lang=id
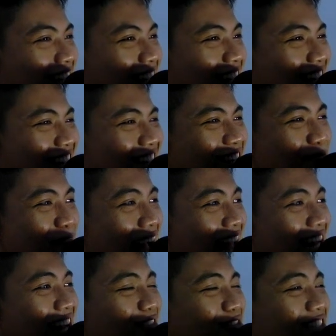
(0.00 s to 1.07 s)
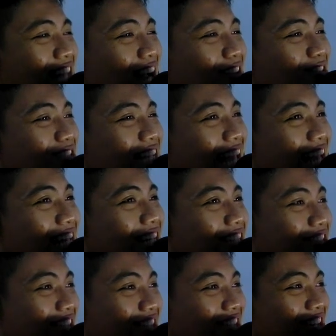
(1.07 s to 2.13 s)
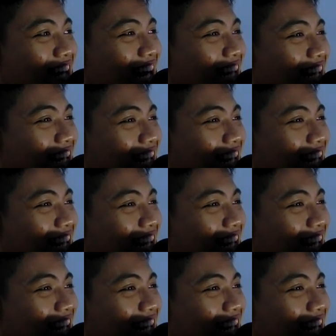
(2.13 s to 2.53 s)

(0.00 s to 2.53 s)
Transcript: Eh, gimana aku takut kayak gitu dong?